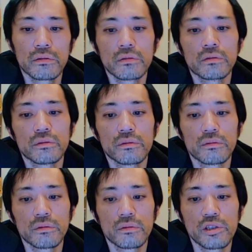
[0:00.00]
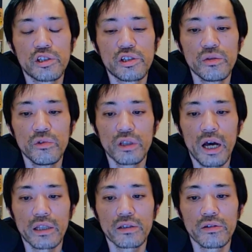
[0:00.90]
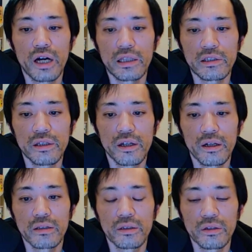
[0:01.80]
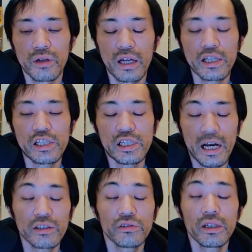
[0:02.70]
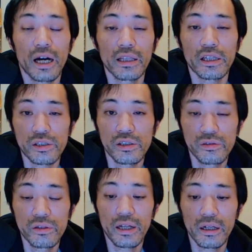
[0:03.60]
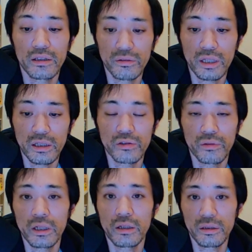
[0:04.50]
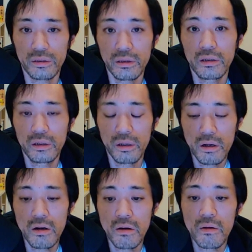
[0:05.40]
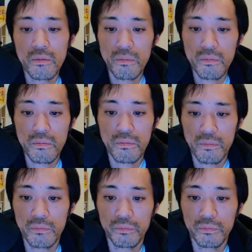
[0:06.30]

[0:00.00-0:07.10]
うん、自信を持って話せるか話せないかっていう話しやすいか話しづらいかっていうただそれだけです、ね、うん、